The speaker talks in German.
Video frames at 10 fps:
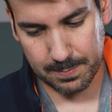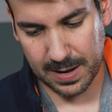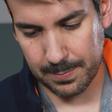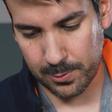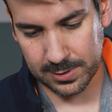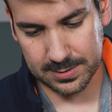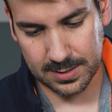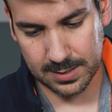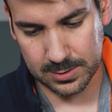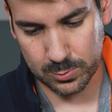Ein paar Punkte
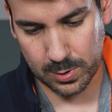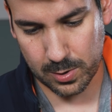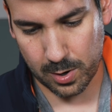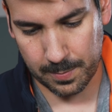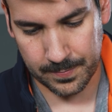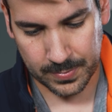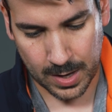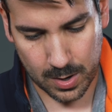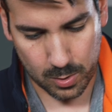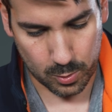sind hinzugekommen
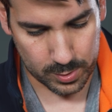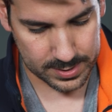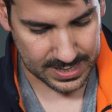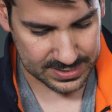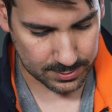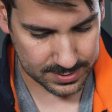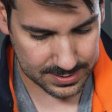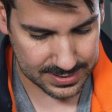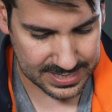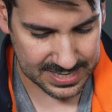und
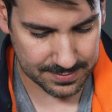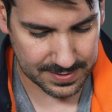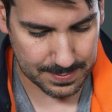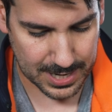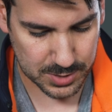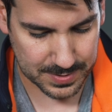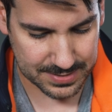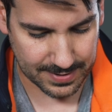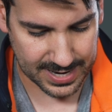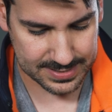ansonsten Dinge wie
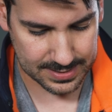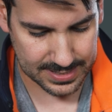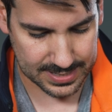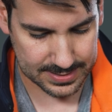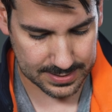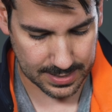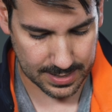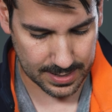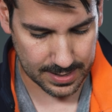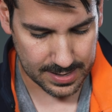beispielsweise das
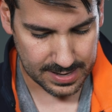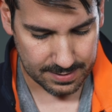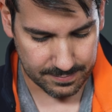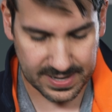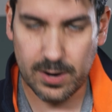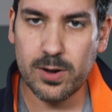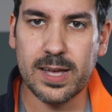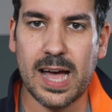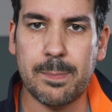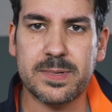äh,
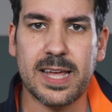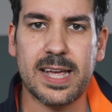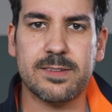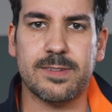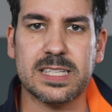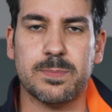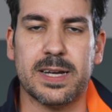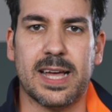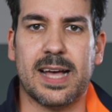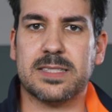Vlog-Update, was
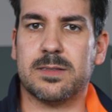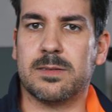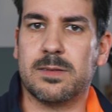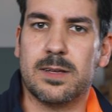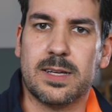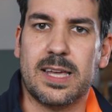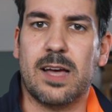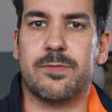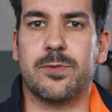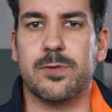bei der ersten äh,
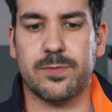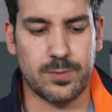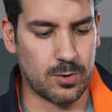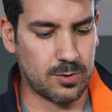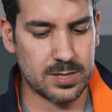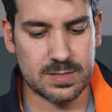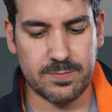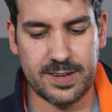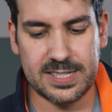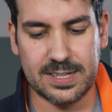GH5 noch
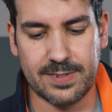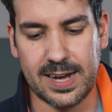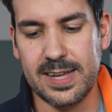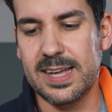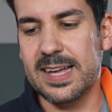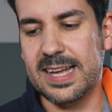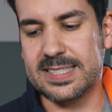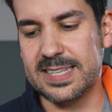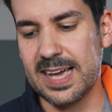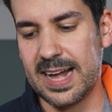kostenpflichtig war,
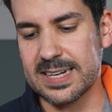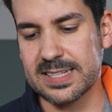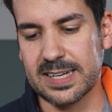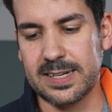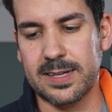ist hier halt drin.